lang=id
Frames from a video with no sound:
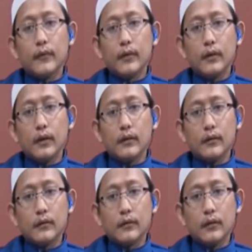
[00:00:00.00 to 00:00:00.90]
Ya lihat
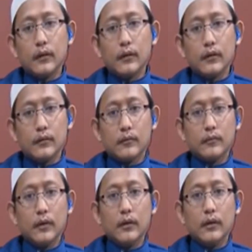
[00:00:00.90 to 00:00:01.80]
ya.
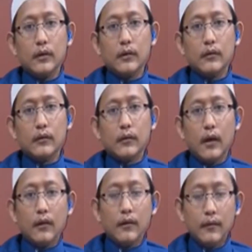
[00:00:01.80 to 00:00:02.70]
Jadi
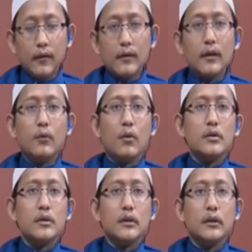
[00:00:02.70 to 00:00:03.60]
hadis saja ada
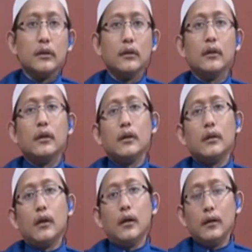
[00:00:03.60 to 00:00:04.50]
wajib ini
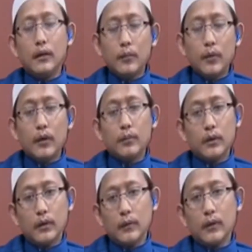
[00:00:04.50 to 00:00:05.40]
ada tiga pendapat
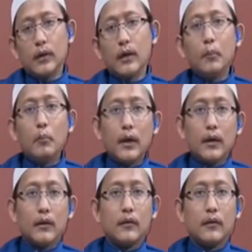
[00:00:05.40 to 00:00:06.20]
ada yang mengatakan lemah